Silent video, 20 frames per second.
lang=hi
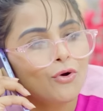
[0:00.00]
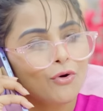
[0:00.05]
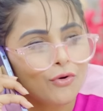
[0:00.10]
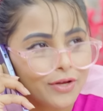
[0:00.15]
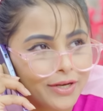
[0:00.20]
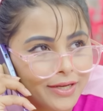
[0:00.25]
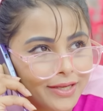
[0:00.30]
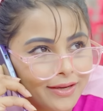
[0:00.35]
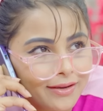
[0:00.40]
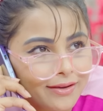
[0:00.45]

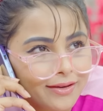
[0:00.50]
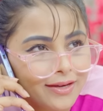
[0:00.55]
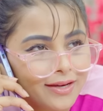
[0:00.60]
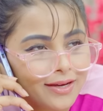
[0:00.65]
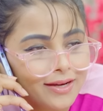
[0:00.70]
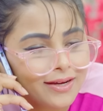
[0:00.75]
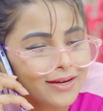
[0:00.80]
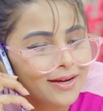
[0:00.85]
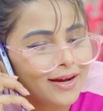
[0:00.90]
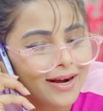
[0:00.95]
शौक नहीं है
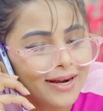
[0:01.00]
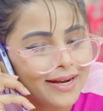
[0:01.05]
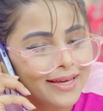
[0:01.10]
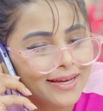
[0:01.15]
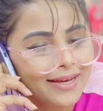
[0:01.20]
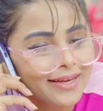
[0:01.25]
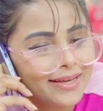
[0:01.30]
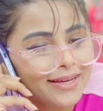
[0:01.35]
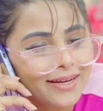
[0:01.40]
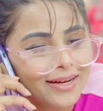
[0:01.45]
गाड़ी
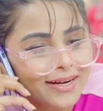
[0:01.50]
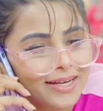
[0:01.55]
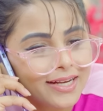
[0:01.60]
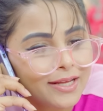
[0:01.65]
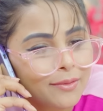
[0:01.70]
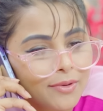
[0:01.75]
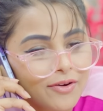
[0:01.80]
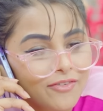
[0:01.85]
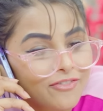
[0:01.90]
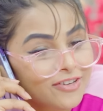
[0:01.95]
कहीं
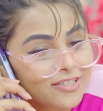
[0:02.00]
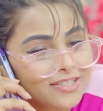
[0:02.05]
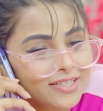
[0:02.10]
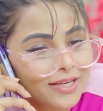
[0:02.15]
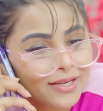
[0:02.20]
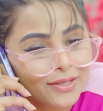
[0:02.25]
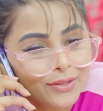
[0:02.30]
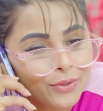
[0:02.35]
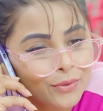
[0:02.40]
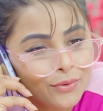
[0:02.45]
गड्ढे में फंस
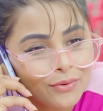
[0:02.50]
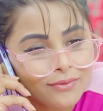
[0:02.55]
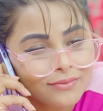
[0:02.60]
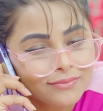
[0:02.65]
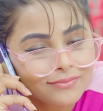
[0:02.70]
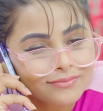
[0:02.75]
गई तो